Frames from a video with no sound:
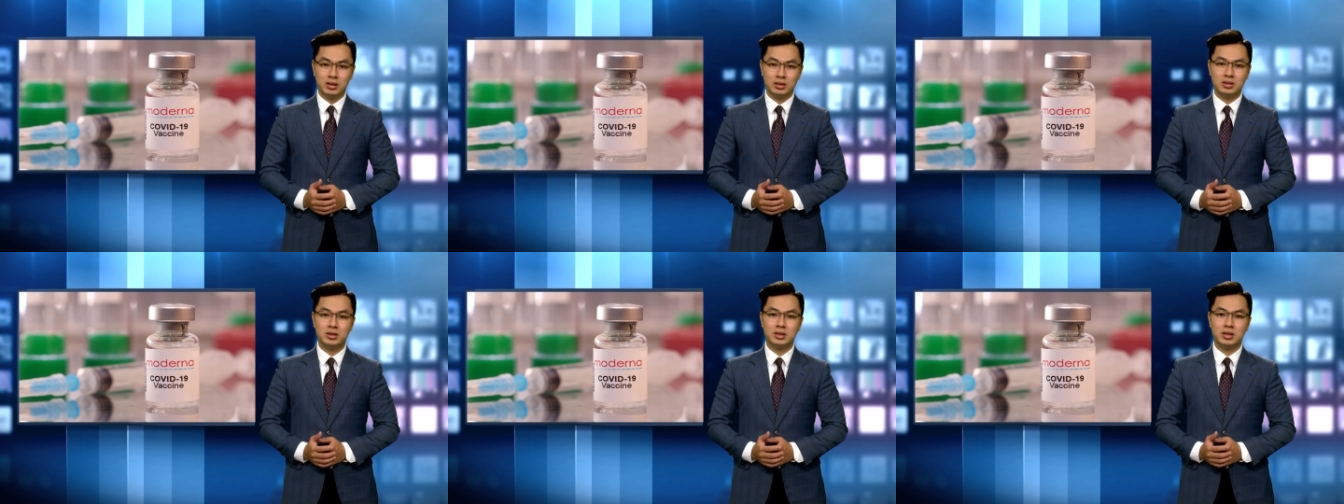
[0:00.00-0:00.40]

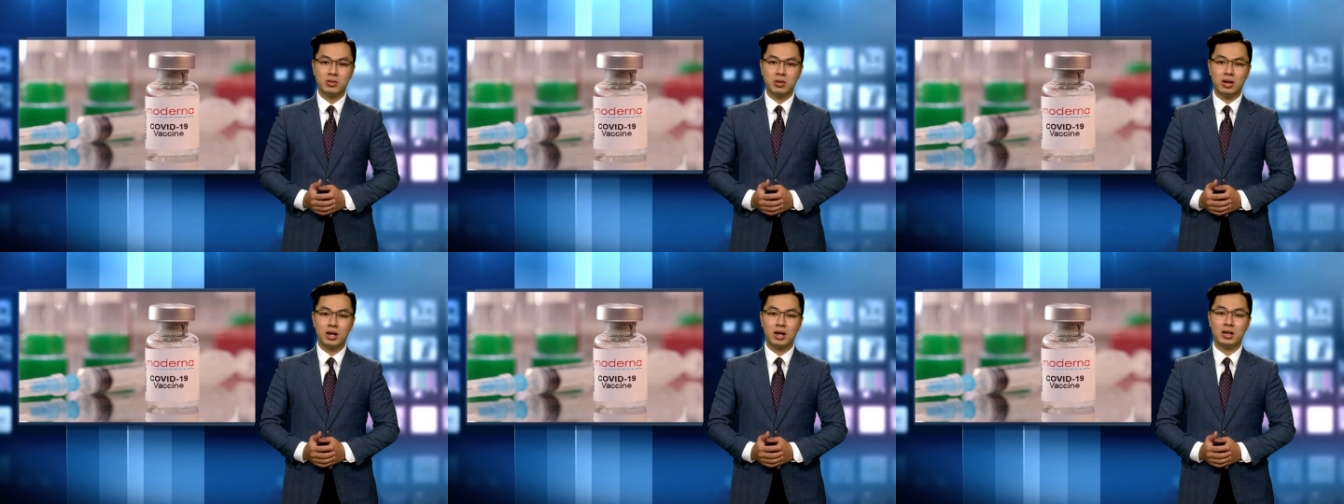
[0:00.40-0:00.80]
Dự kiến
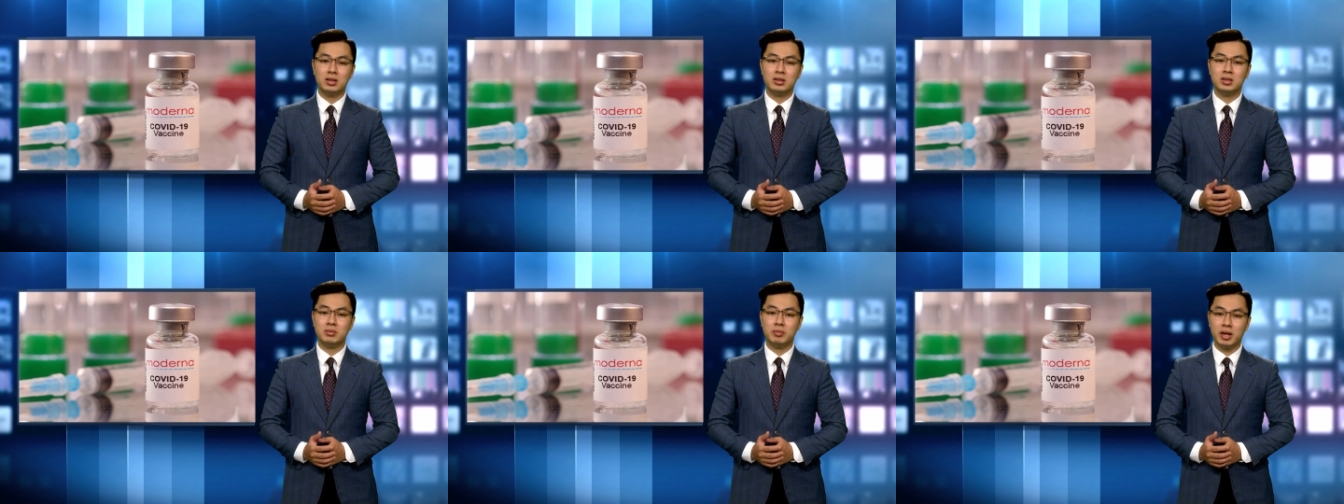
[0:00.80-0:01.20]
khoảng
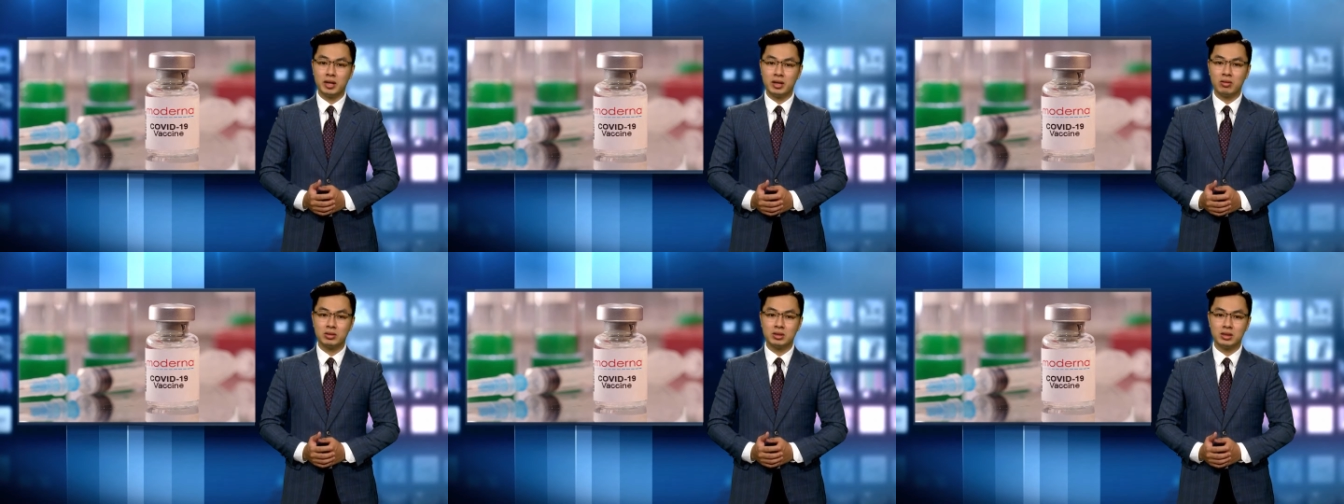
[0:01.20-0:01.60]
gần
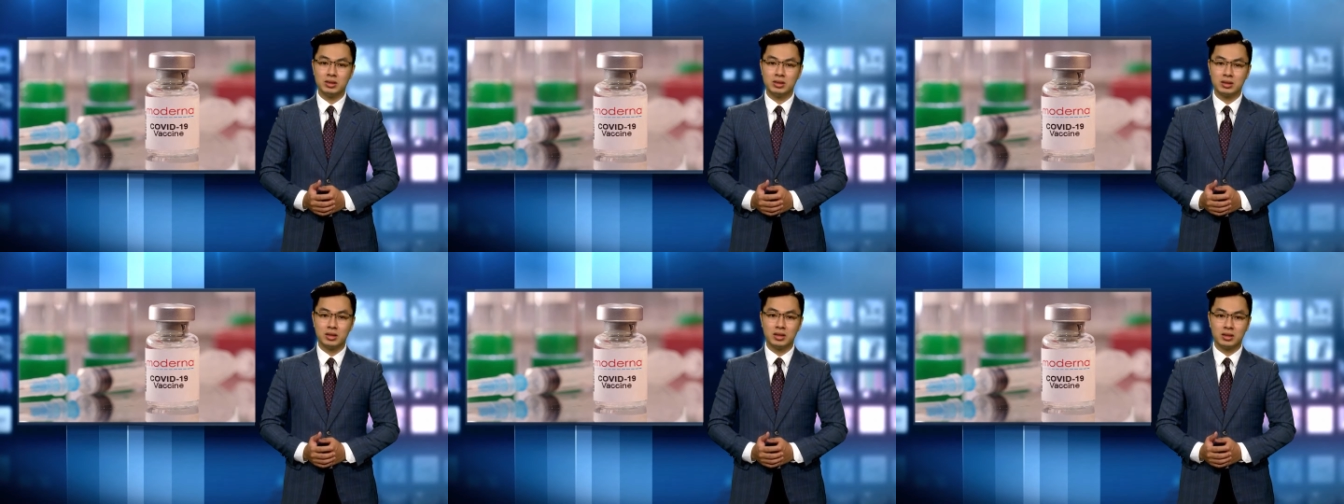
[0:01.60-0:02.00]
90.000 học
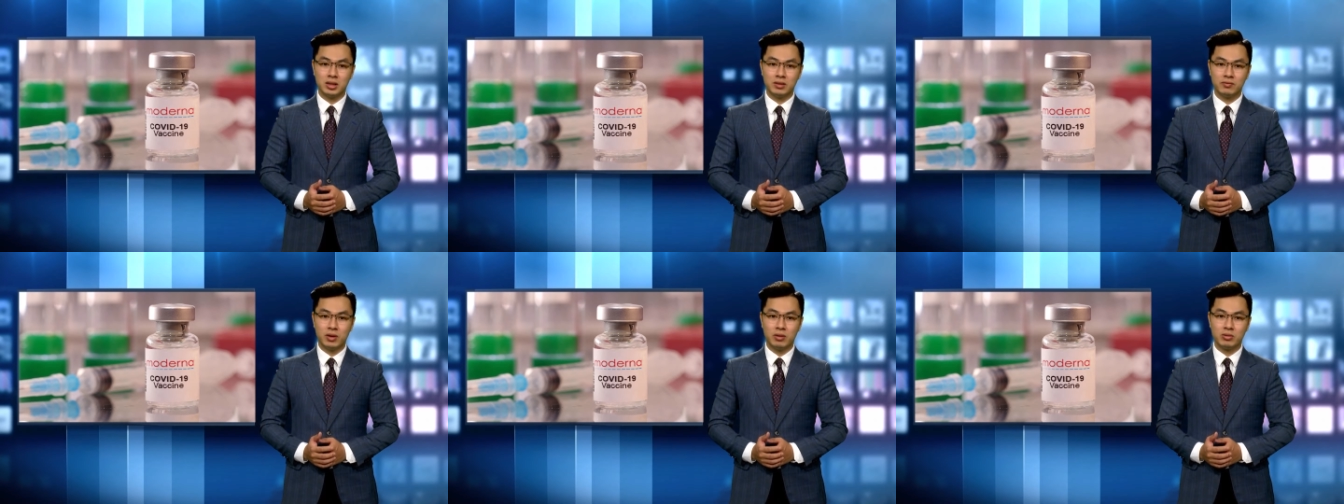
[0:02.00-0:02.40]
sinh sẽ được
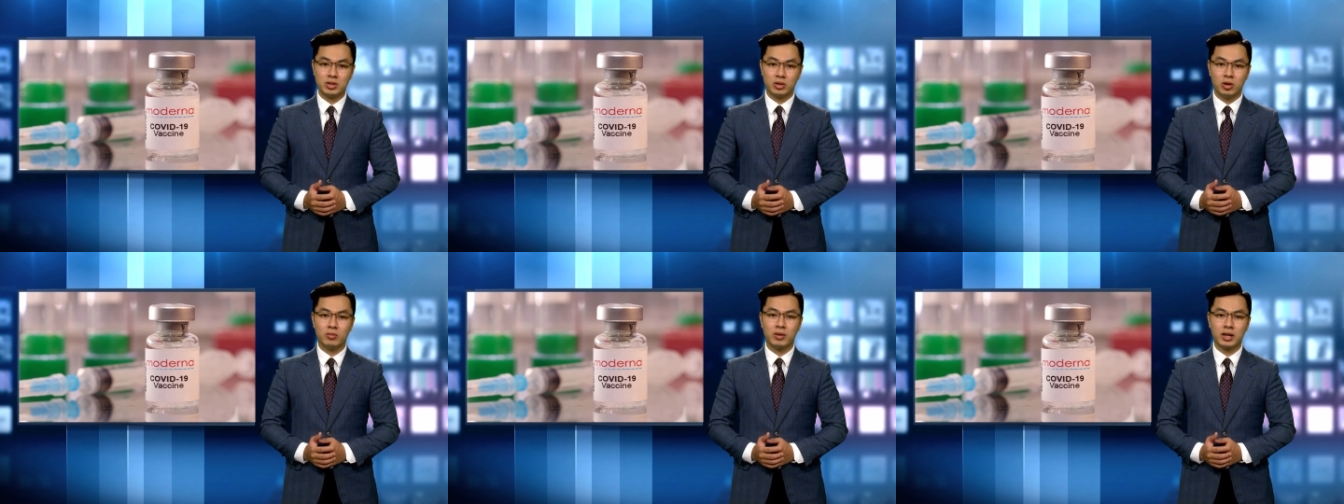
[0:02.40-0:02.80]
tiêm phòng
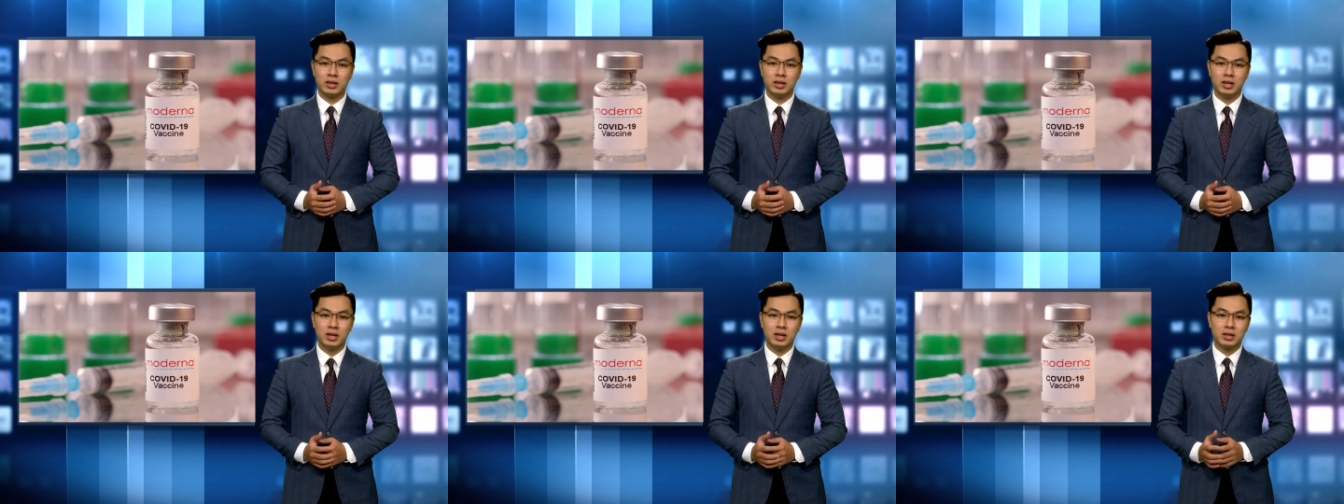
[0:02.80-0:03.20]
trong hôm nay